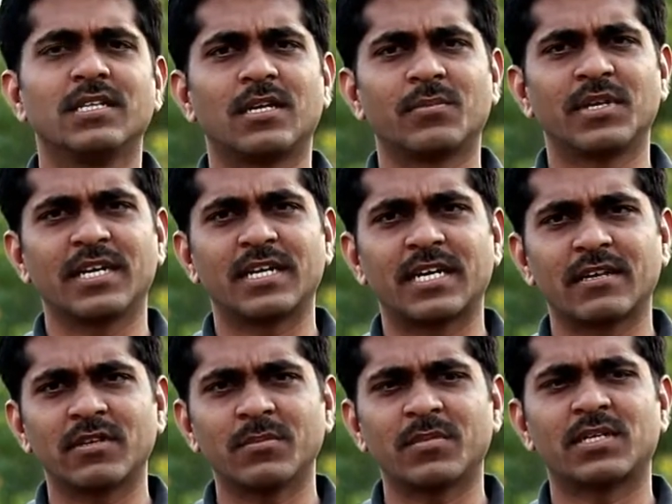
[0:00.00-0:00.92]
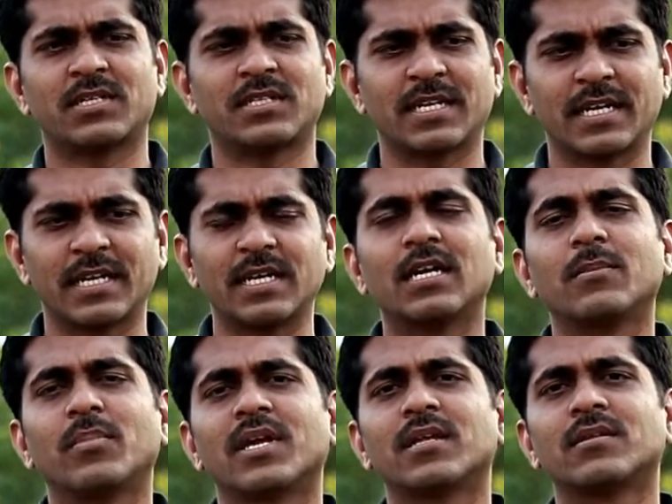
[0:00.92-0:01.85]
இது நம்ம ஏற்கனவே மற்ற
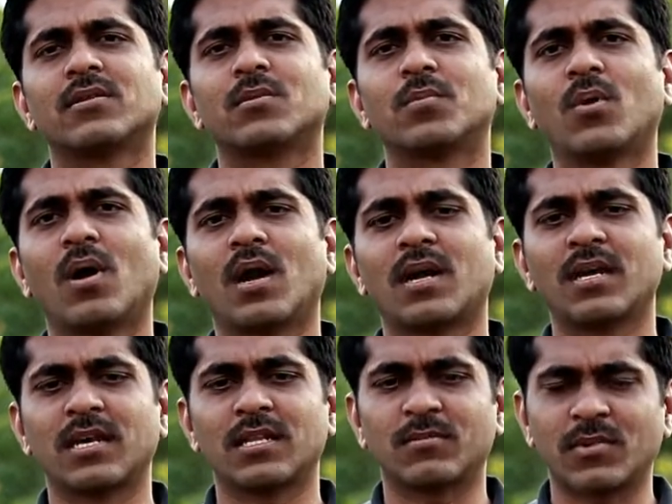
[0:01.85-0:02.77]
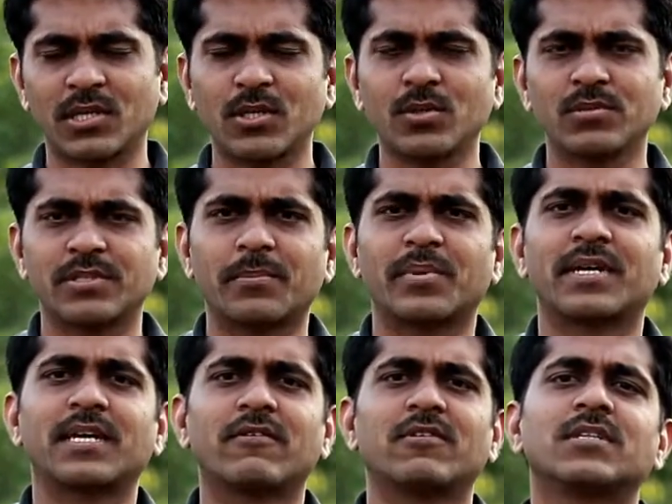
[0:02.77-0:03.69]
இடங்கள் பகிர்ந்திருப்போம் ஆனால் அதை மட்டும்
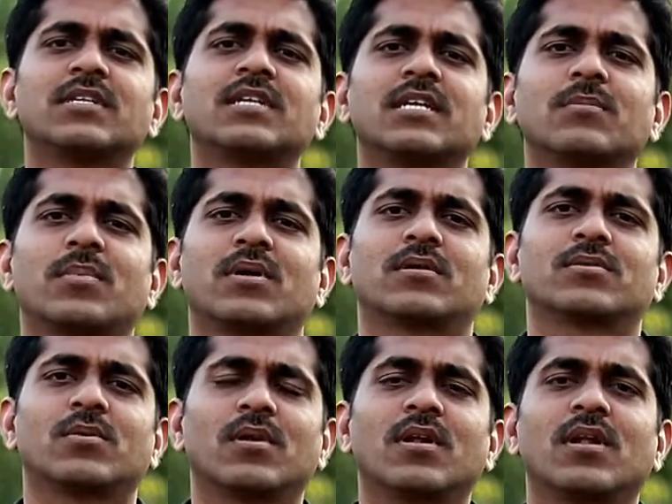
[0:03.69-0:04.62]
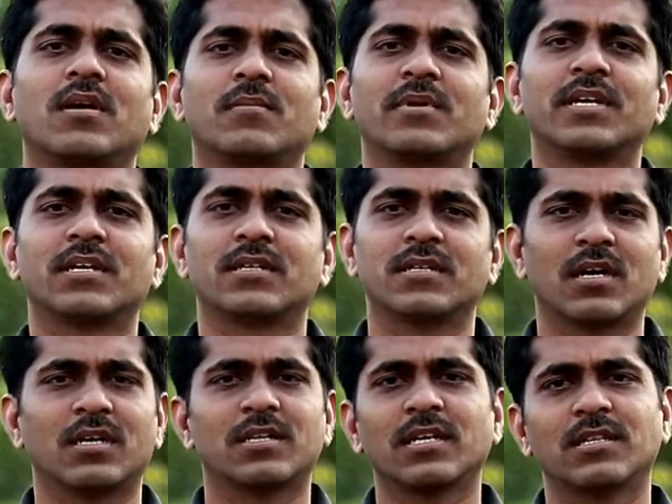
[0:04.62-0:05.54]
செப்ரேட்டாக வந்து இன்றைக்கி சொல்லலாம்
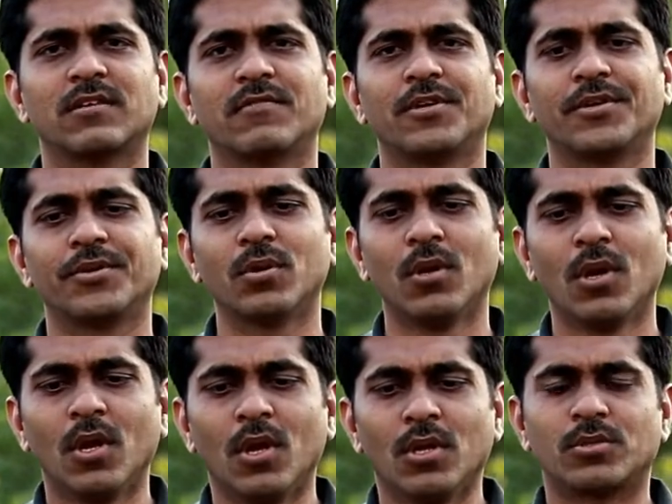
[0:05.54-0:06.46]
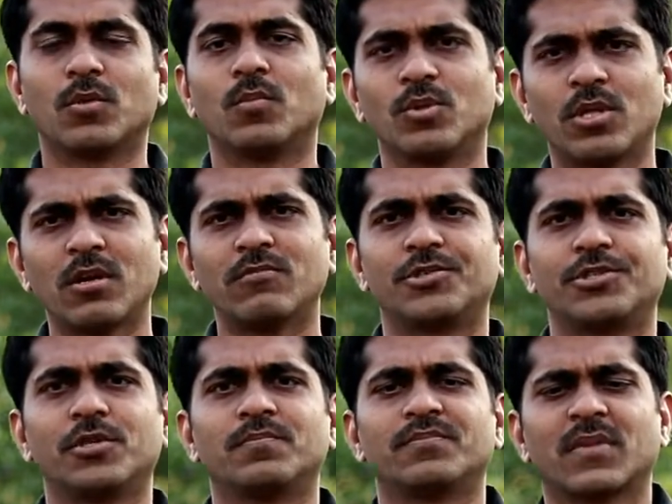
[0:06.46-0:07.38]
அப்படிங்கிறதுக்காக தான் இந்த வீடியோ ஸோ முதல்
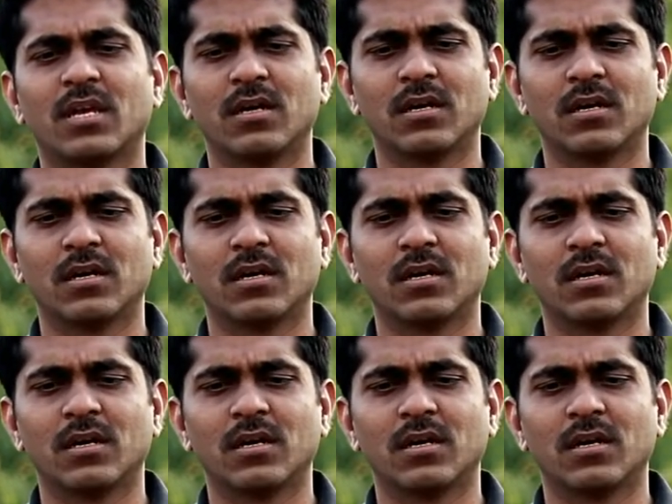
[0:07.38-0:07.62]
விஷயம்